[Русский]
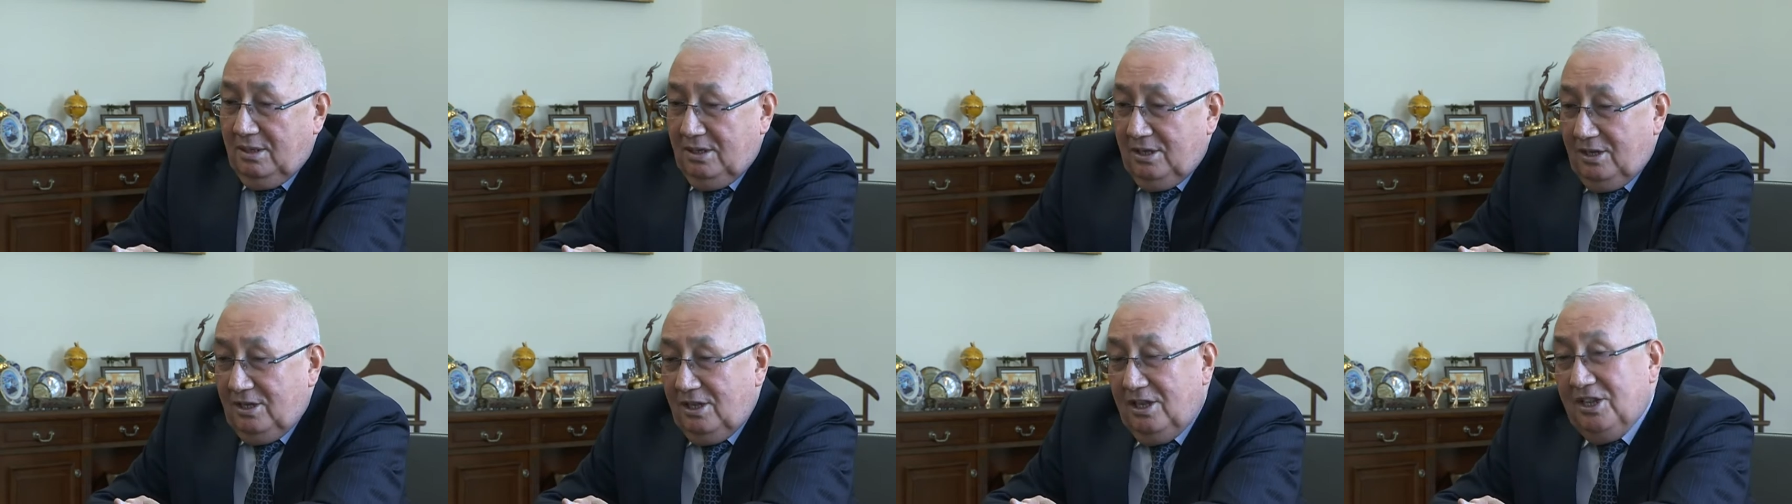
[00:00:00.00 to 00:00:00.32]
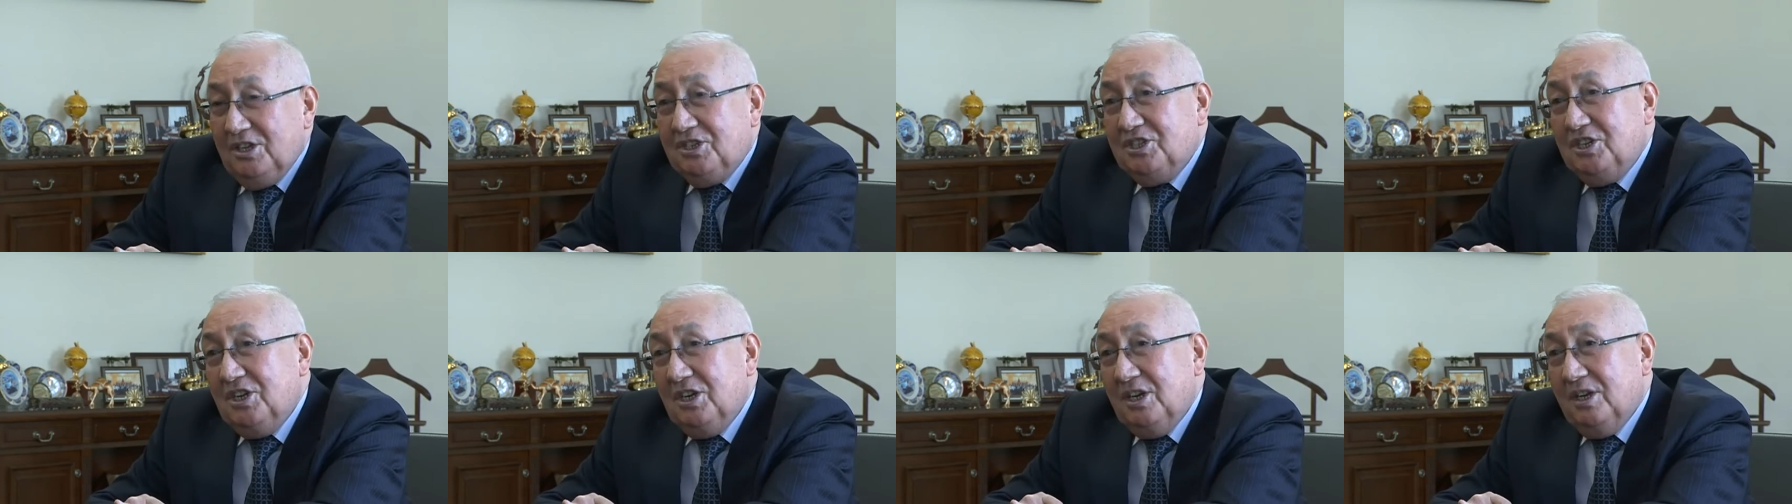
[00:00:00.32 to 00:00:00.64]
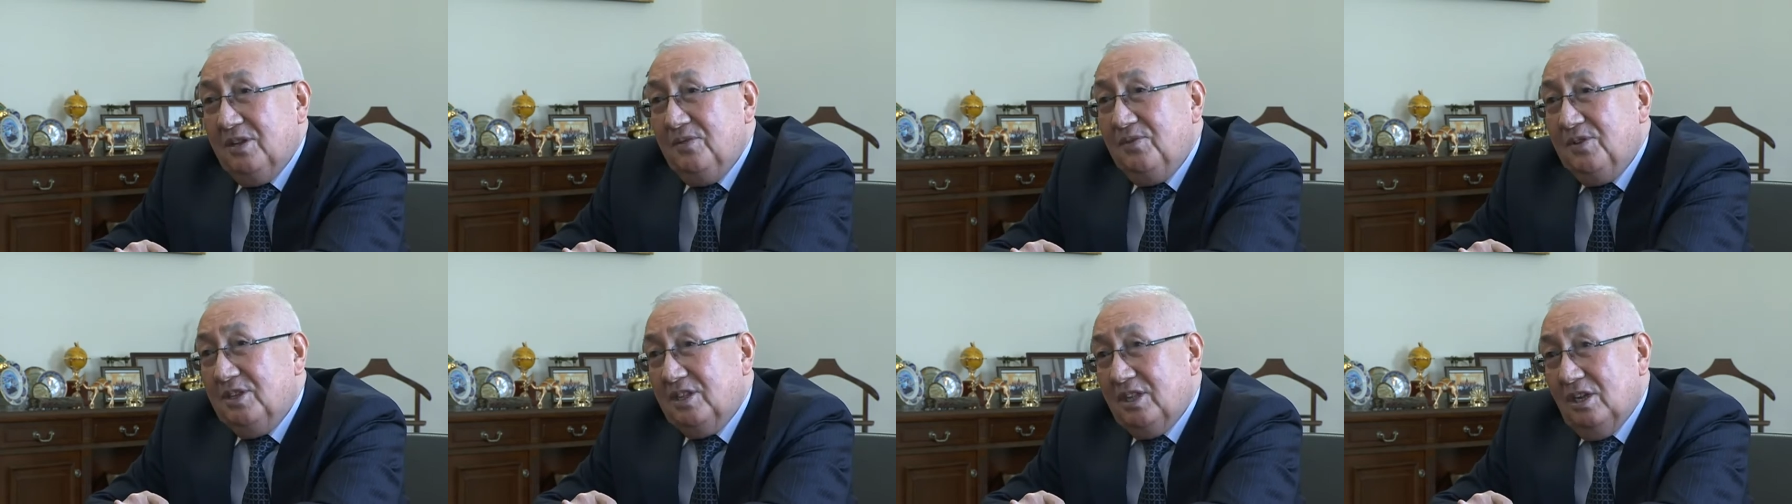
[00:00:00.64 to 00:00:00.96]

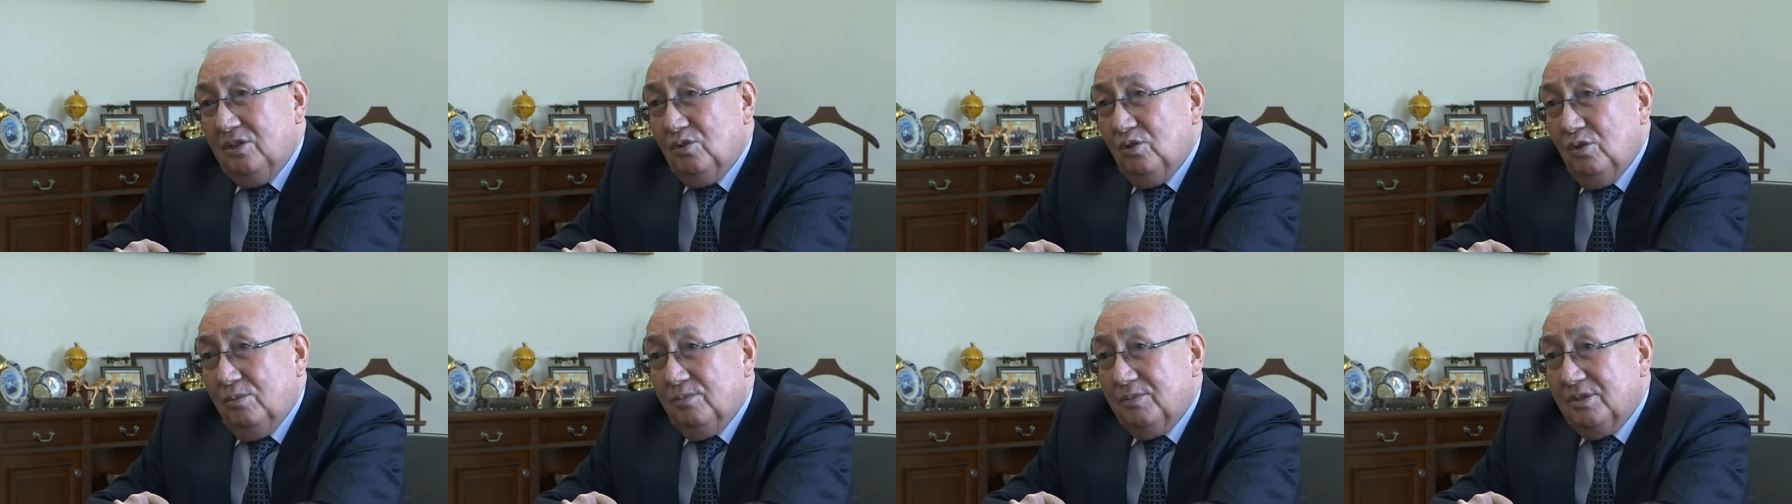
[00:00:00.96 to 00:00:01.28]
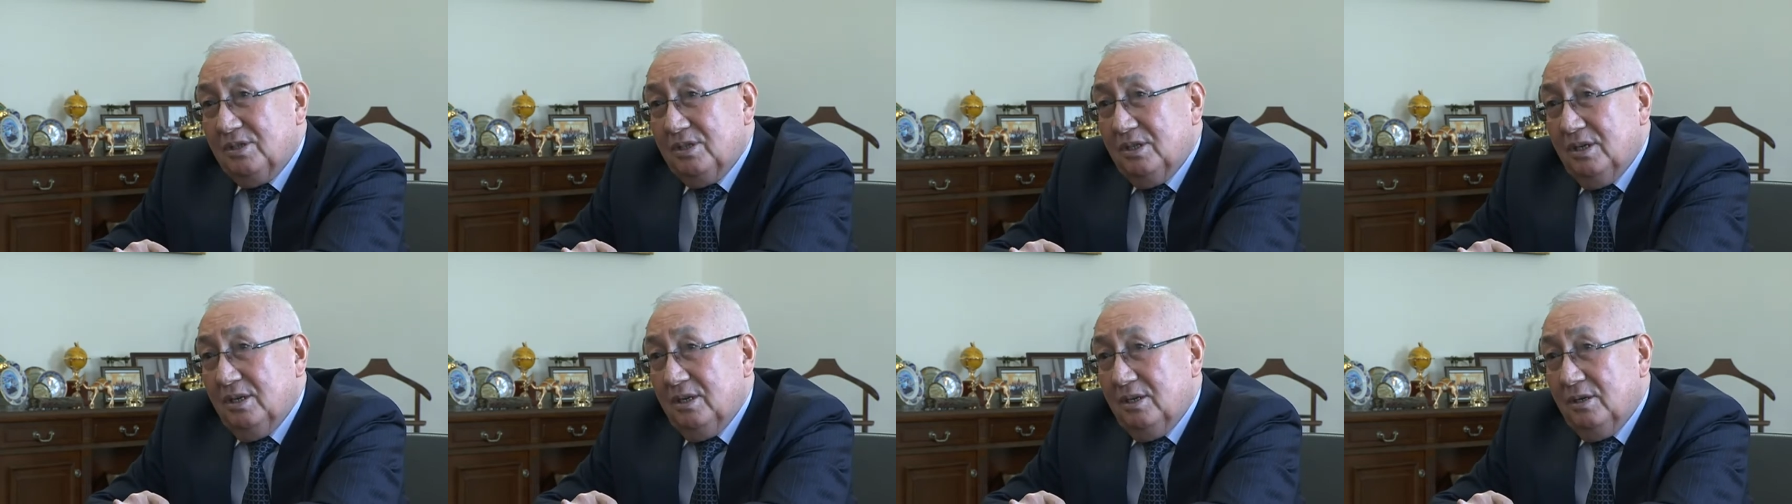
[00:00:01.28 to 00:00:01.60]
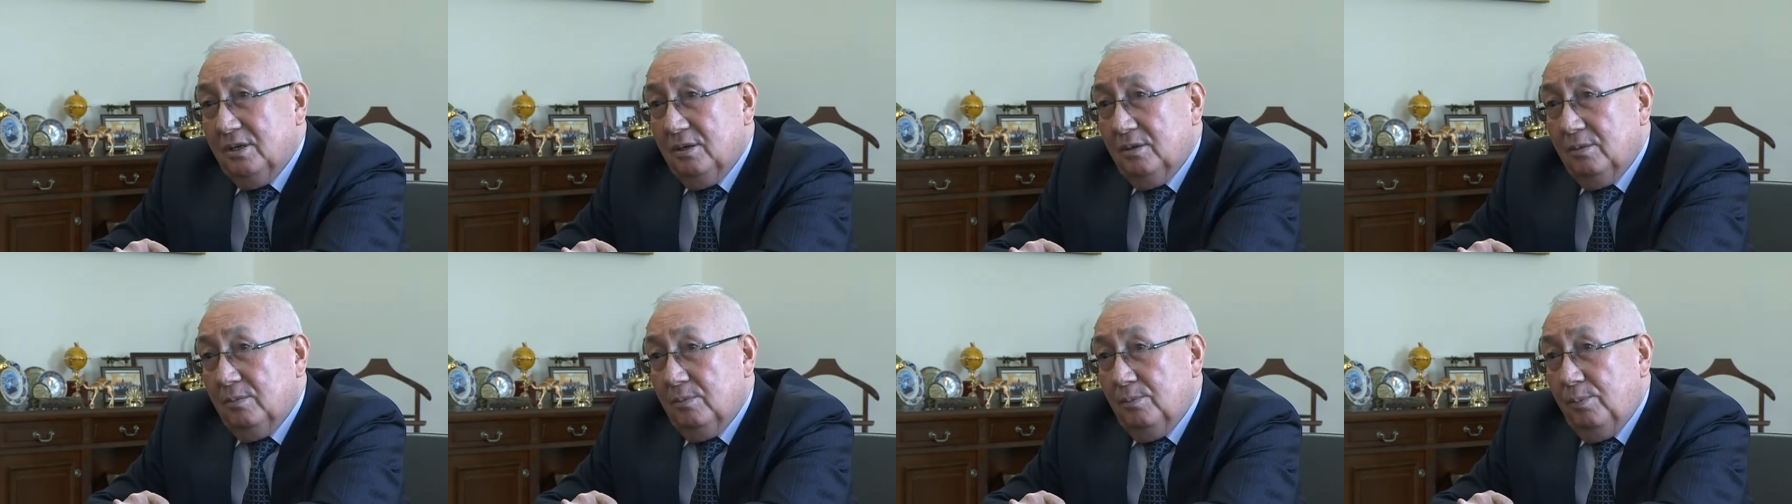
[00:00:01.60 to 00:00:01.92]
личинки фитономуса,
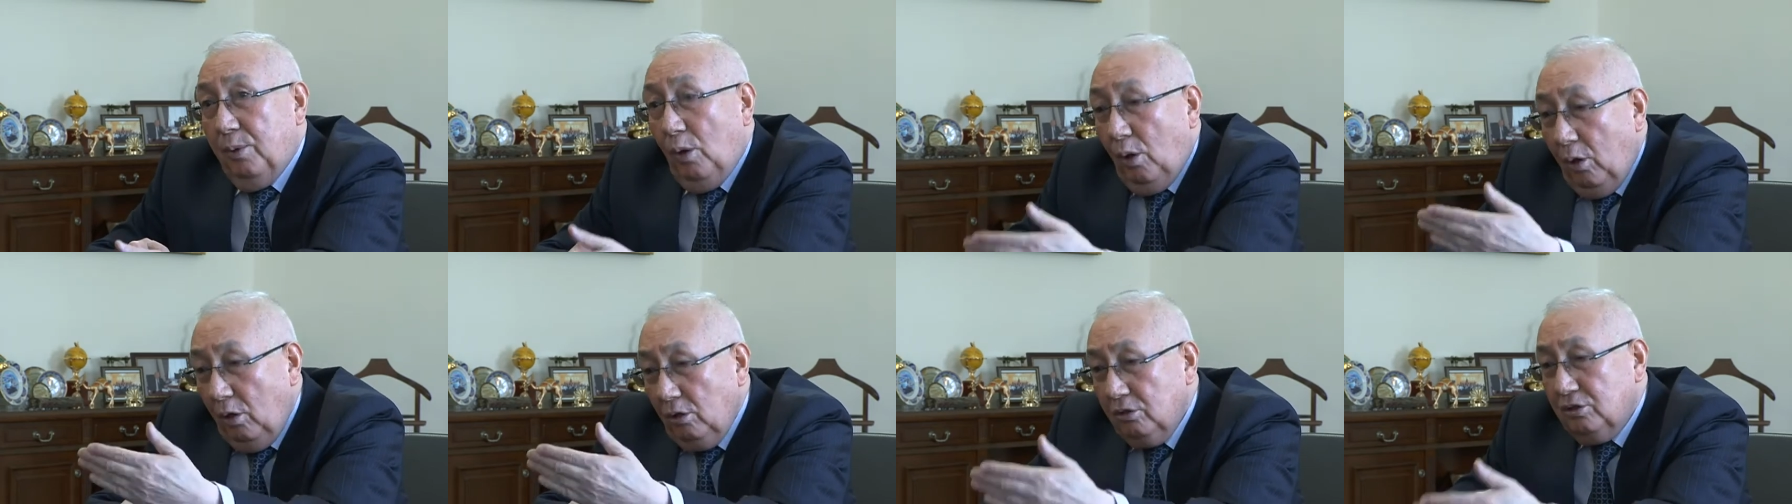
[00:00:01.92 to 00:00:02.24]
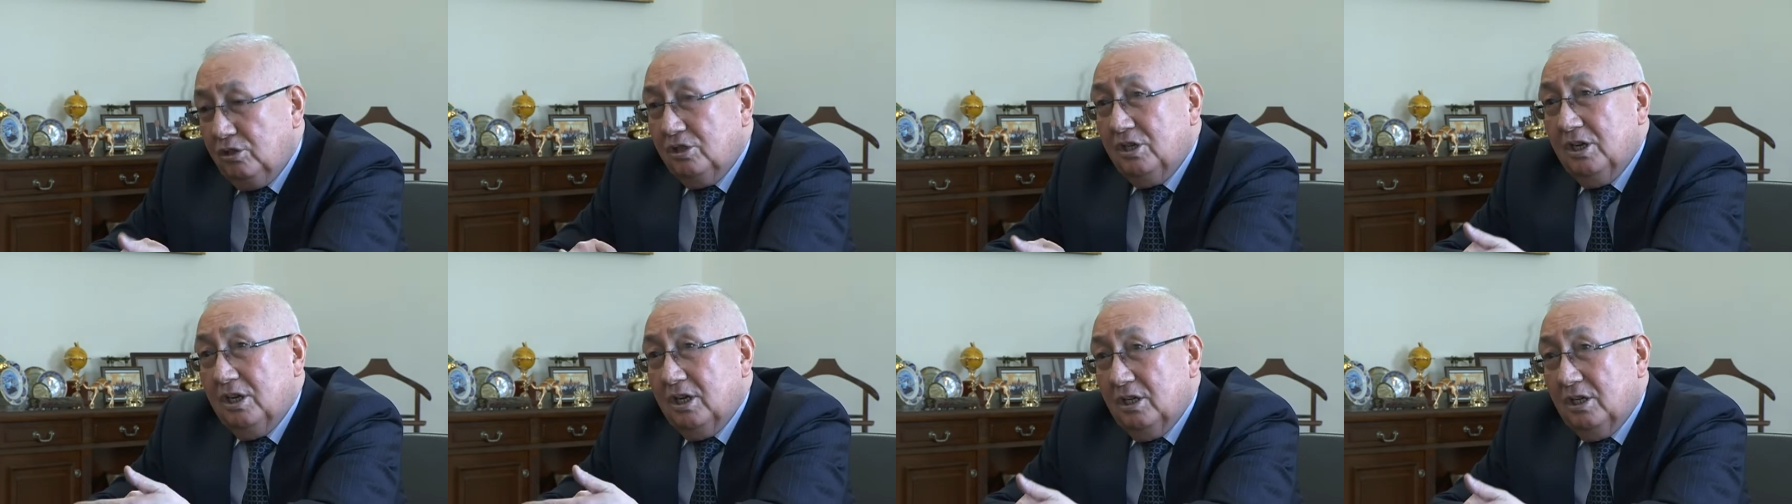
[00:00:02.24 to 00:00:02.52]
полностью,